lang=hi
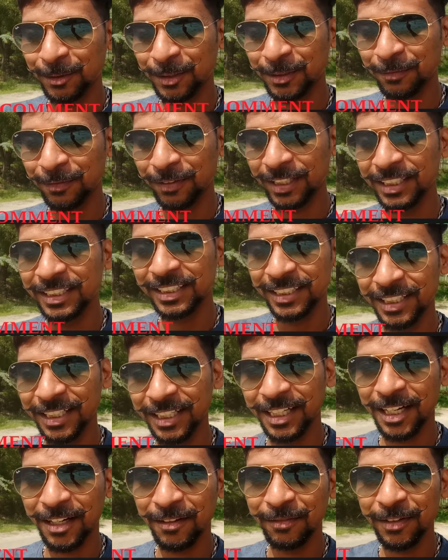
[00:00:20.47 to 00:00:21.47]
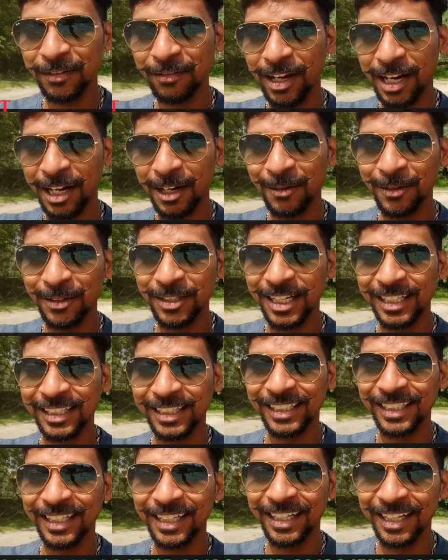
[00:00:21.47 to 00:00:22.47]
कुछ फ़नी चीज़ें काफ़ी वायरल हो
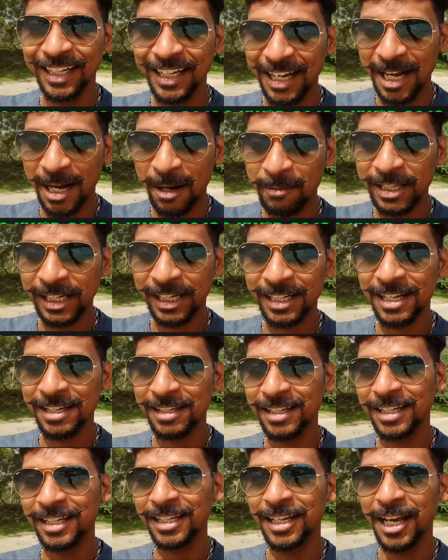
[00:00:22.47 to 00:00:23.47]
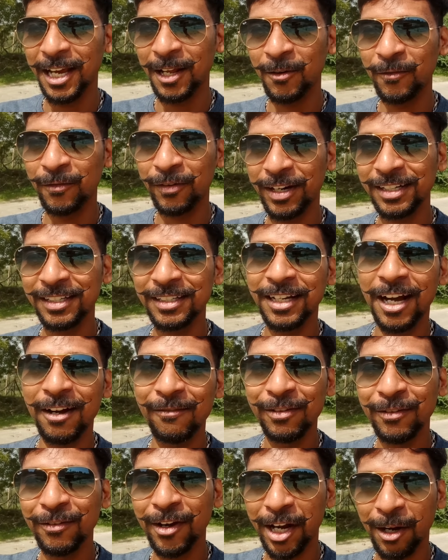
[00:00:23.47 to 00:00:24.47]
जाती हैं अब देखिए जैसे कि जी हेलो फ्रेंड्स
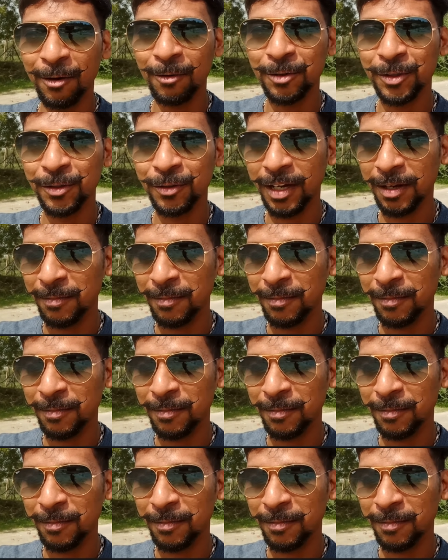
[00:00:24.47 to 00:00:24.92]
काफ़ी वायरल हो